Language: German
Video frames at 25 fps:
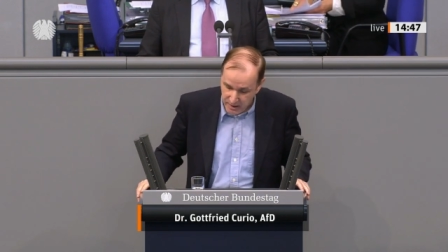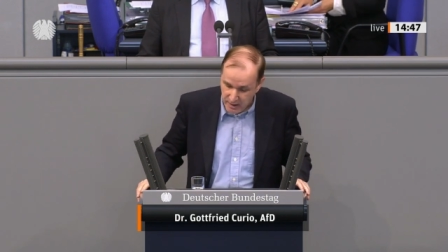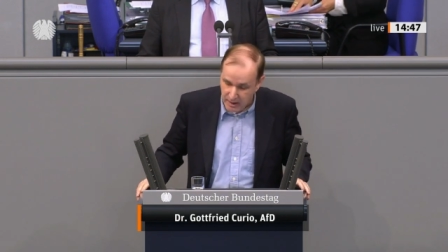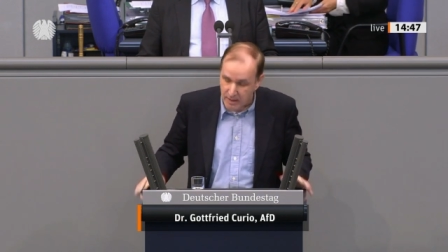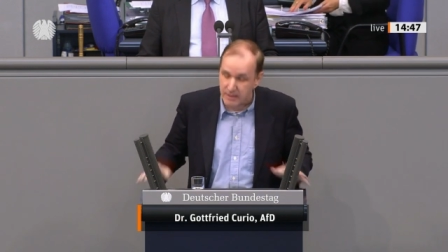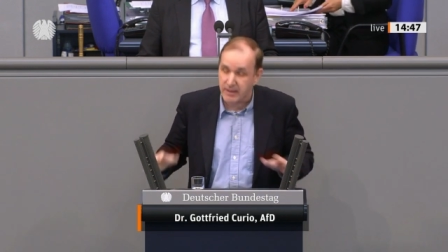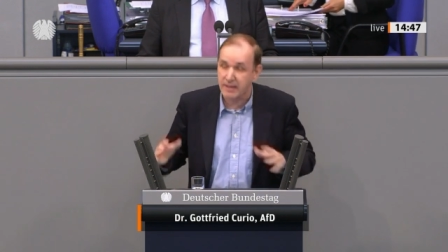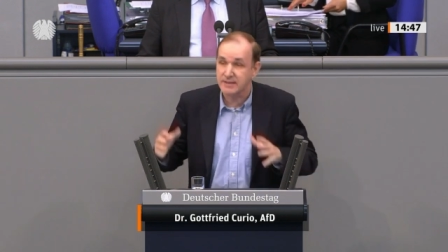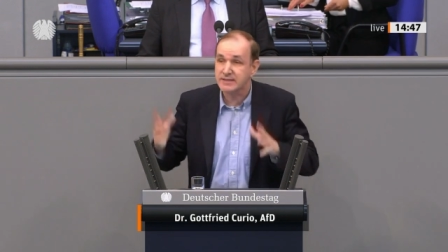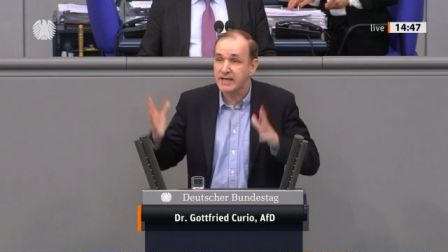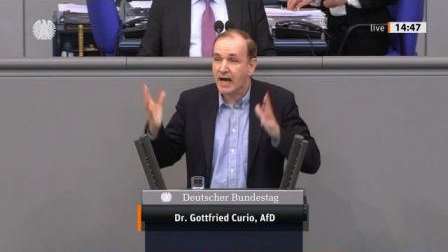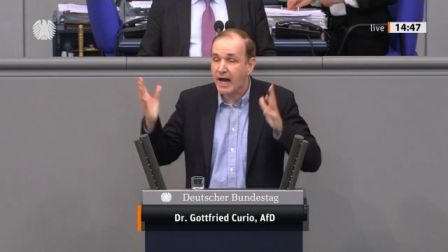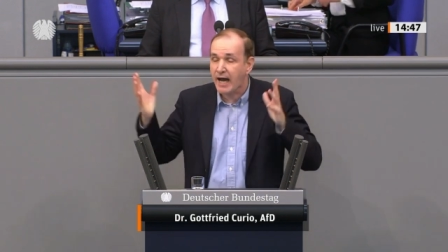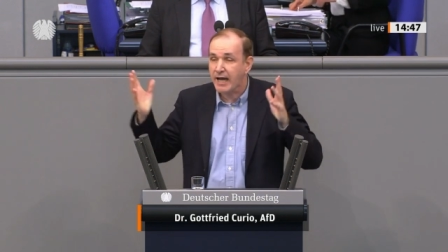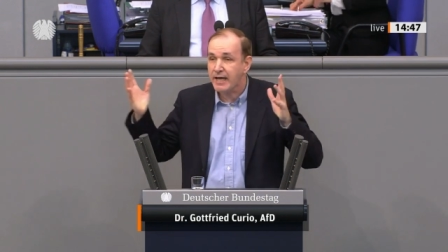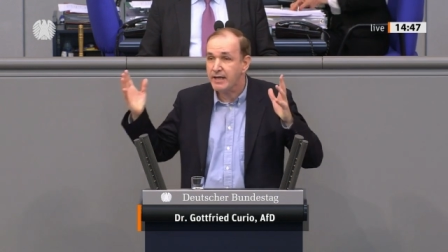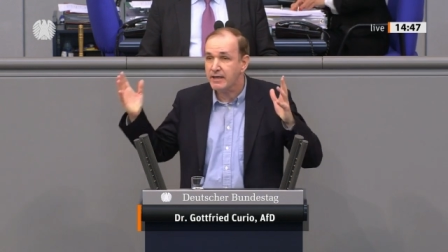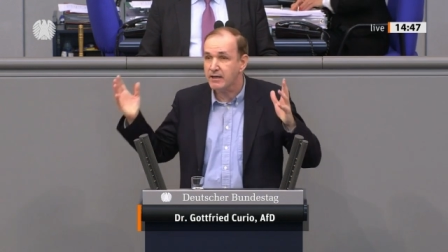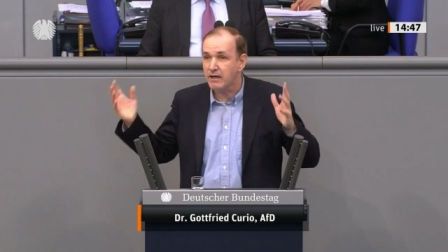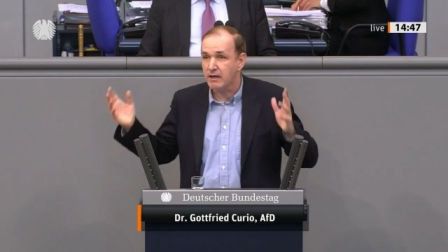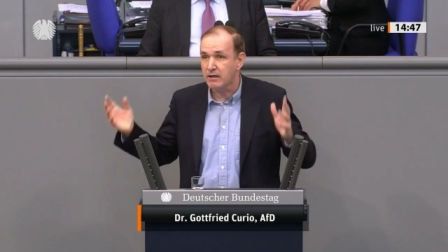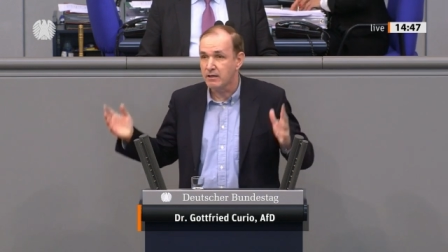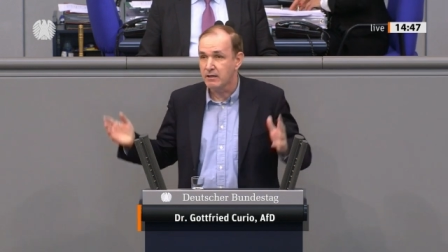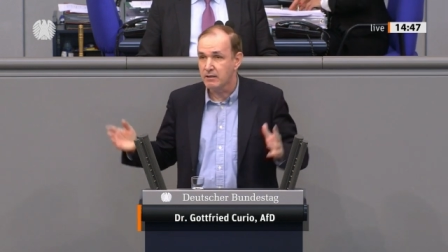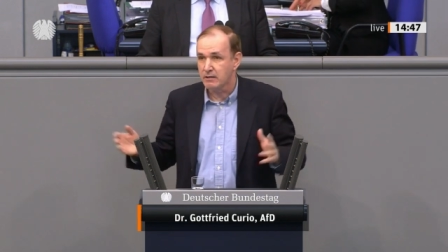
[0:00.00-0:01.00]
Das
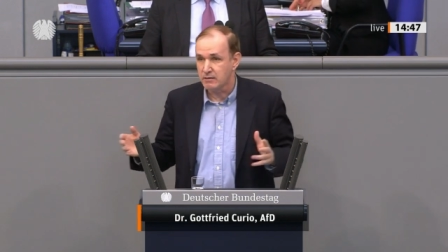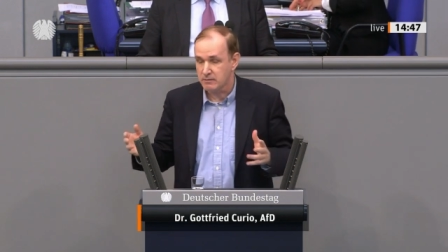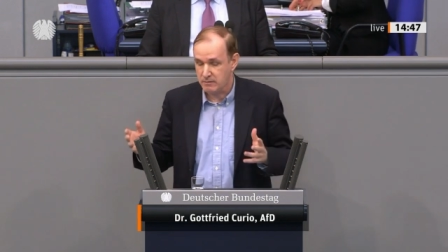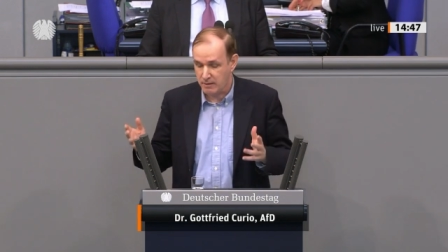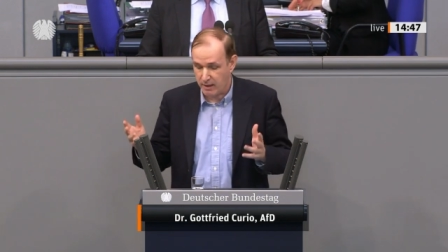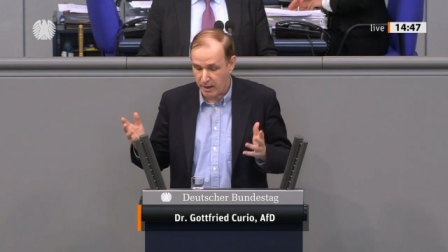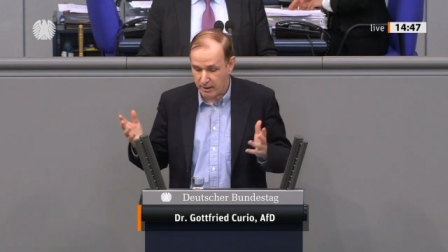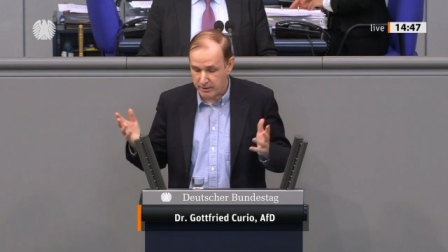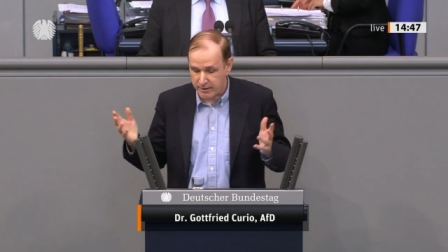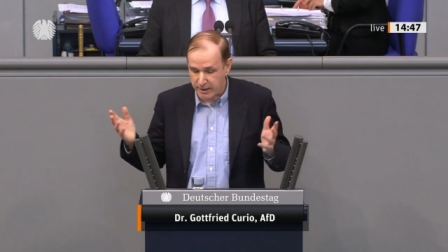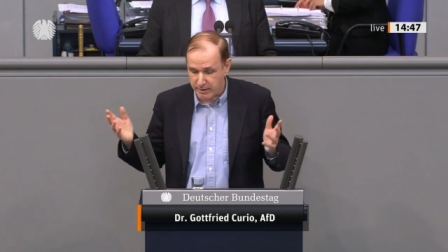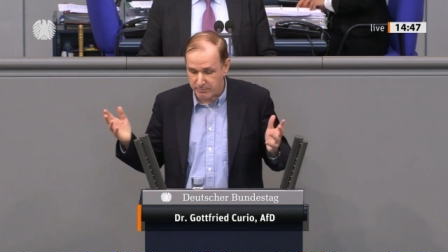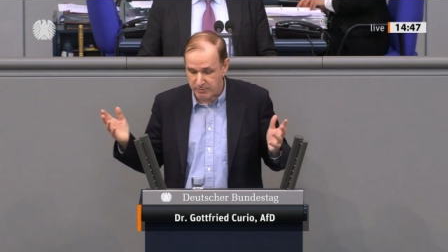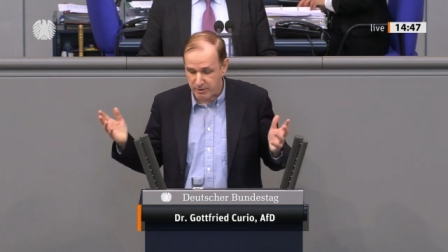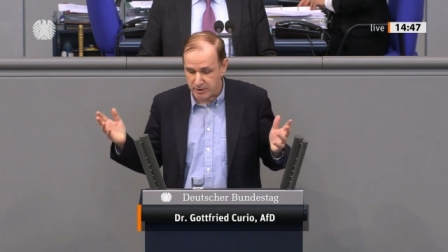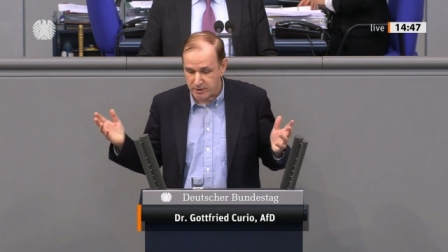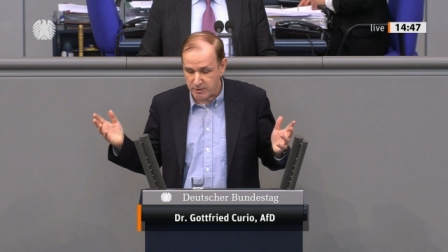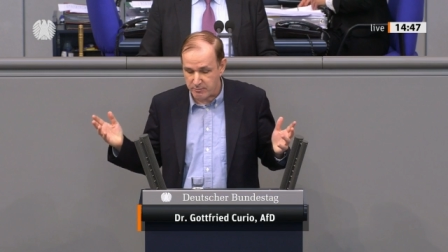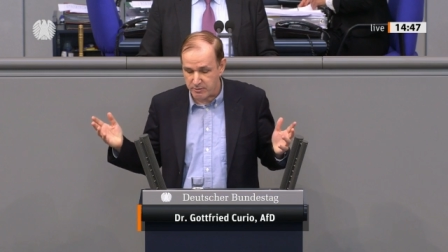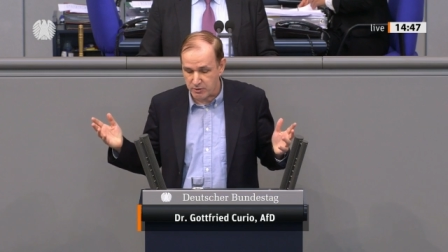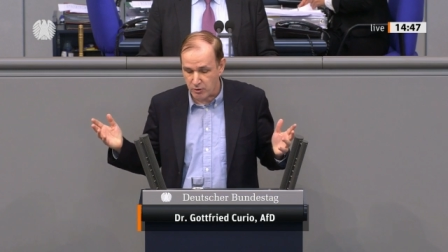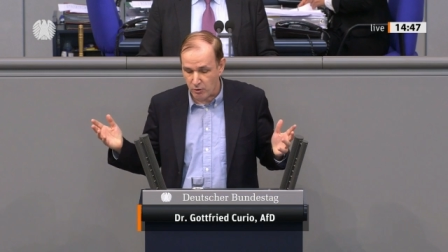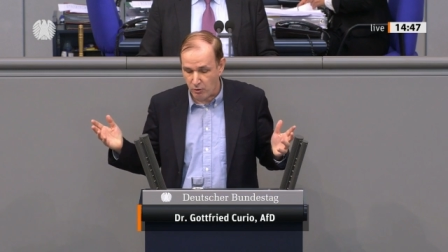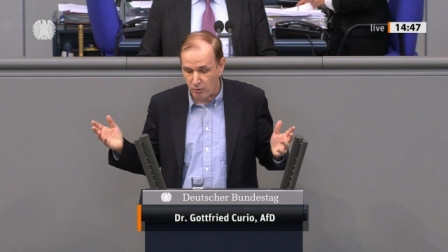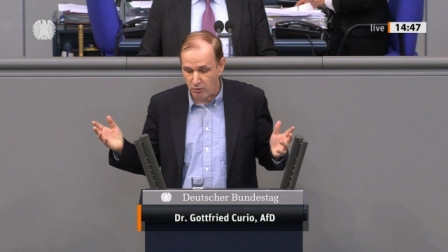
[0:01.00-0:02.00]
eine, die angebliche
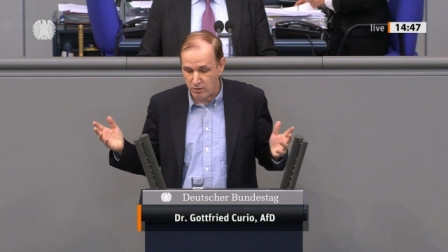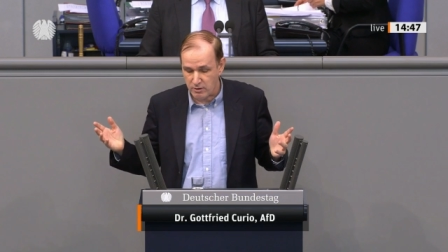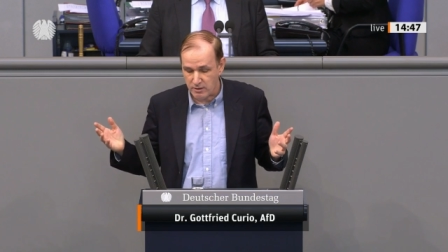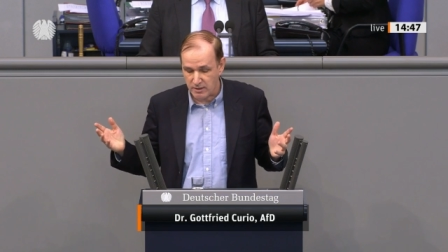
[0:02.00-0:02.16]
Bedrohung